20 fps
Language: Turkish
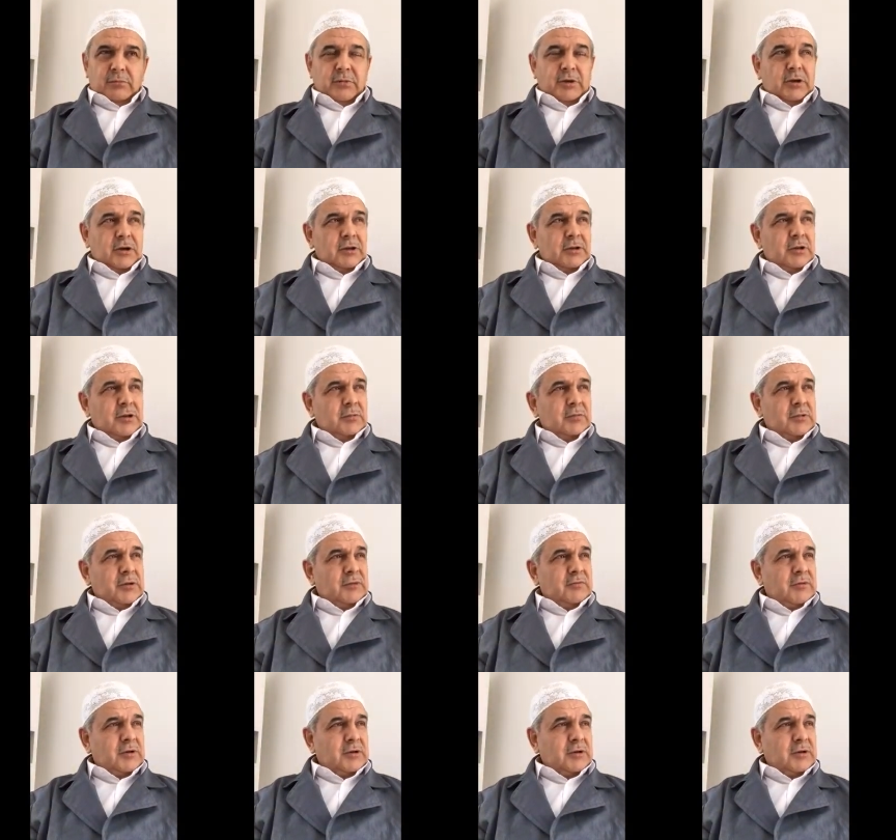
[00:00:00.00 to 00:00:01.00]
Bir adam
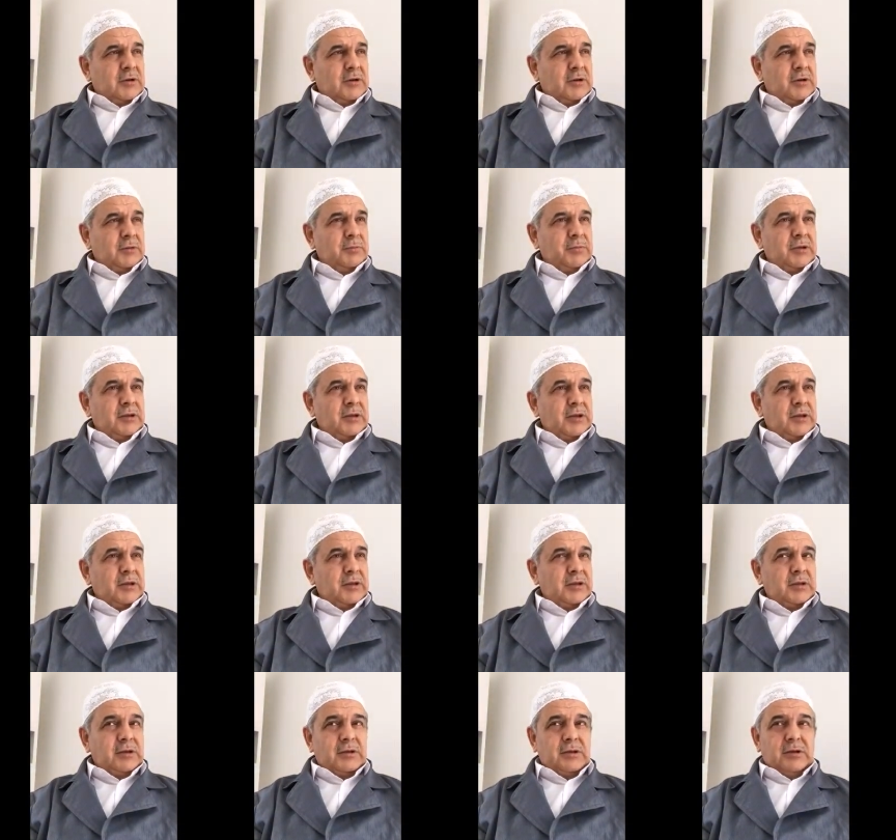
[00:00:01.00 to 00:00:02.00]
da var ki
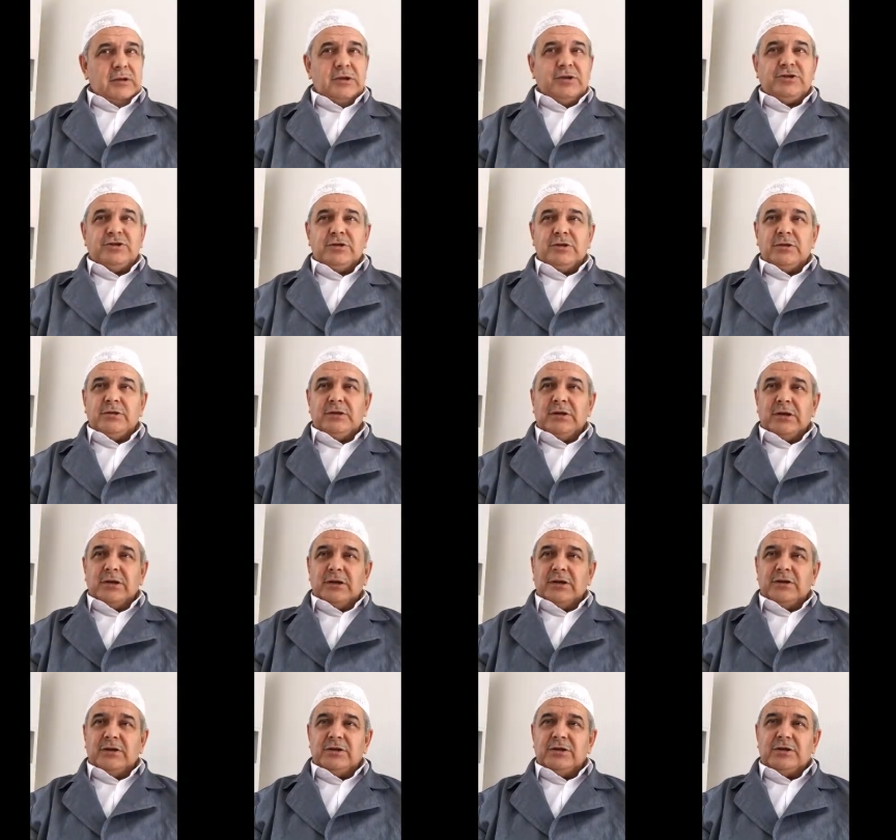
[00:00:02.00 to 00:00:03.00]
hamiyeti için
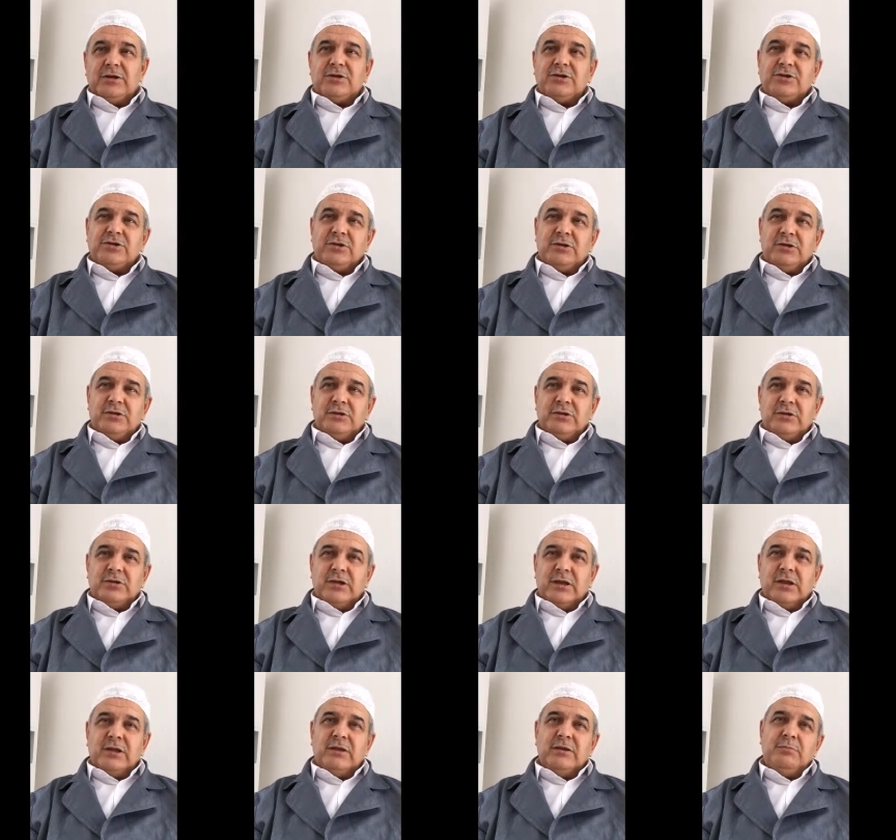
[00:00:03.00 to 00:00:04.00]
yani ırkçılığı,
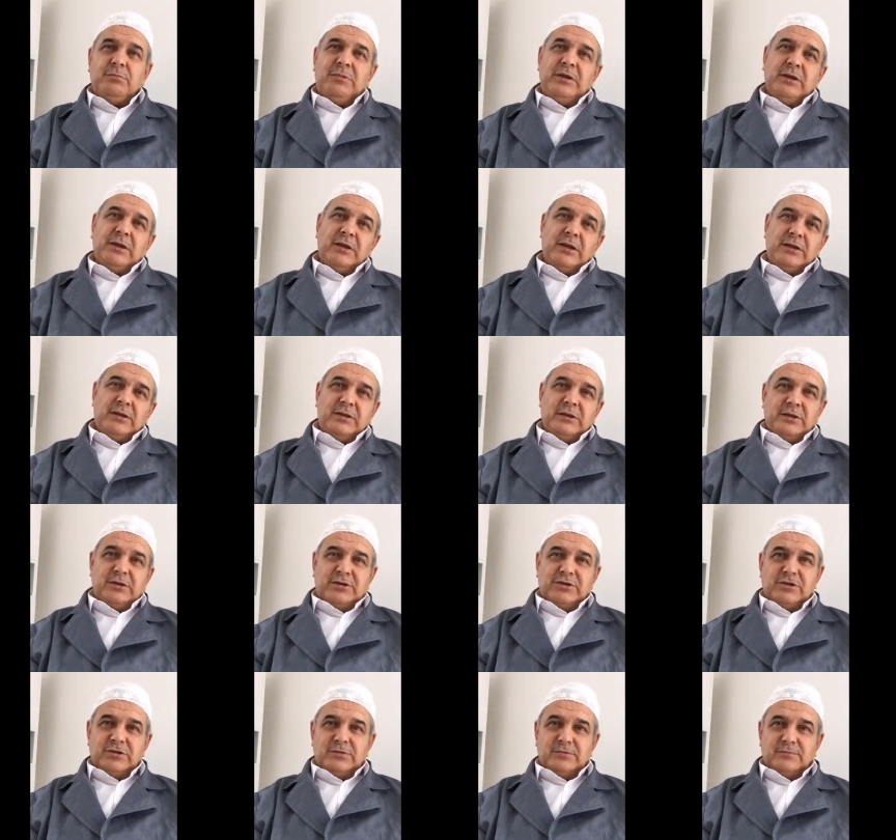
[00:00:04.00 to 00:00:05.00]
kendi milleti
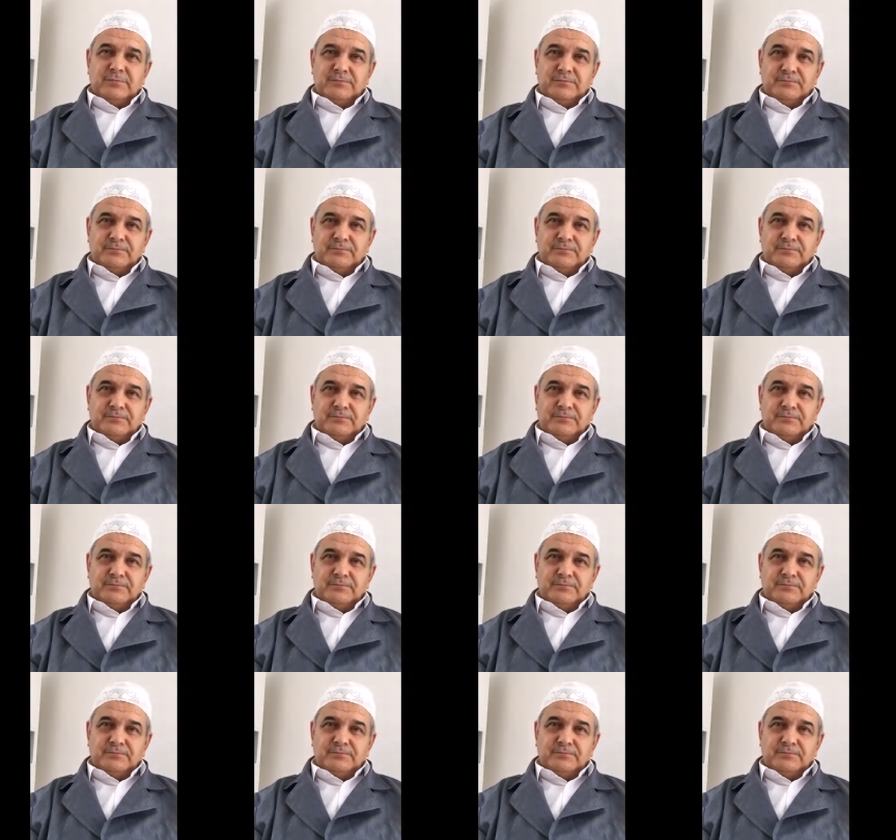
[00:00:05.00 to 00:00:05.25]
için.